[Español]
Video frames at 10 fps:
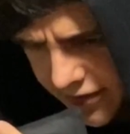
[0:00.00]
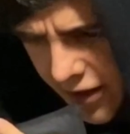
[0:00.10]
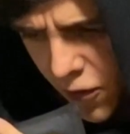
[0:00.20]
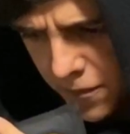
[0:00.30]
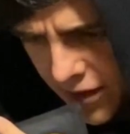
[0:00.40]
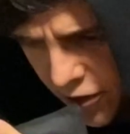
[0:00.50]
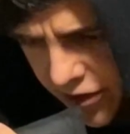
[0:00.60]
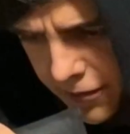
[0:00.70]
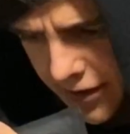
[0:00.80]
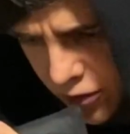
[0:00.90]
tengo miedo
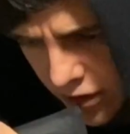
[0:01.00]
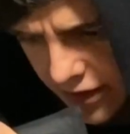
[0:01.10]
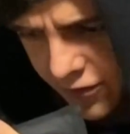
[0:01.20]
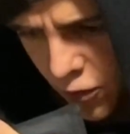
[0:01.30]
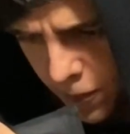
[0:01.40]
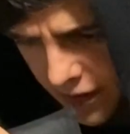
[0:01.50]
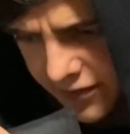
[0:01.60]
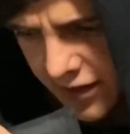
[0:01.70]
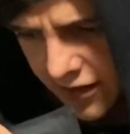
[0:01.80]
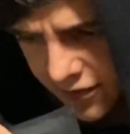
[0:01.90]
de ver todas las compras
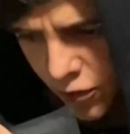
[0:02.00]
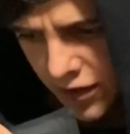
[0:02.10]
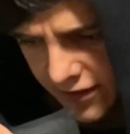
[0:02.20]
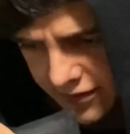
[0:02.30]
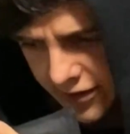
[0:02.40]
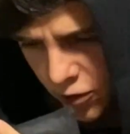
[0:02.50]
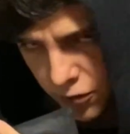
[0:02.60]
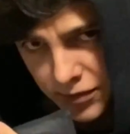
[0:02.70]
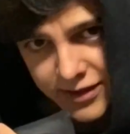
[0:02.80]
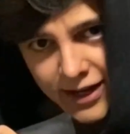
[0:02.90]
que hizo Leslie con
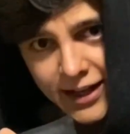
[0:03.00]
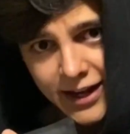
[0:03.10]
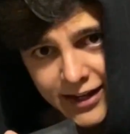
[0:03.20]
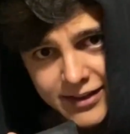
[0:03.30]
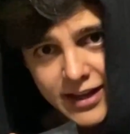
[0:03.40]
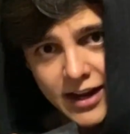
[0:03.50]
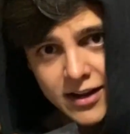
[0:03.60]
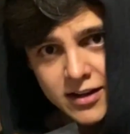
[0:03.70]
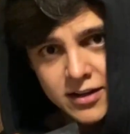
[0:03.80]
mi tarjeta.